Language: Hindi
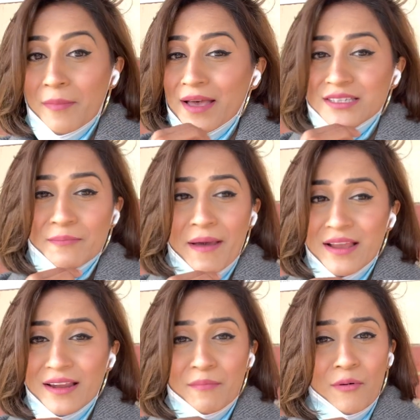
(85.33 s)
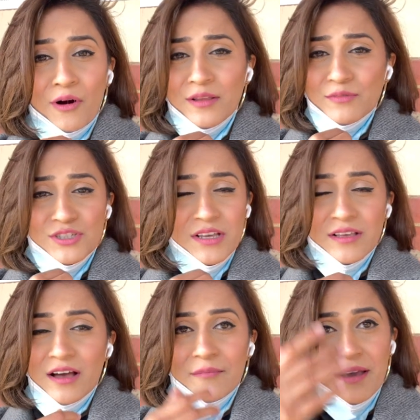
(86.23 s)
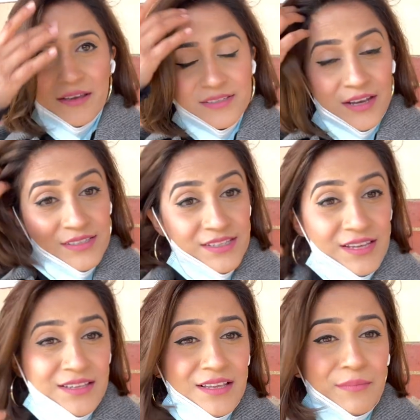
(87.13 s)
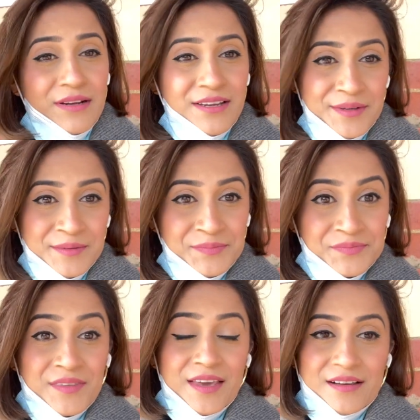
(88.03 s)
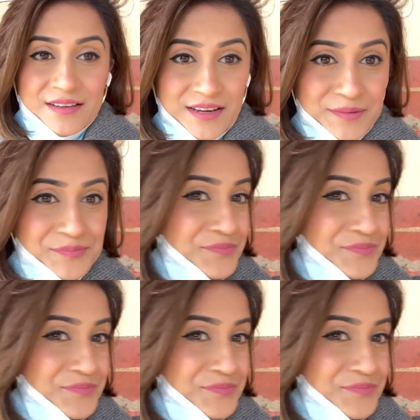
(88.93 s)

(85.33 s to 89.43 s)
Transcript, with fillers: मास्क पहनना बहुत मुश्किल काम है सांस ही नहीं आता बट क्या करें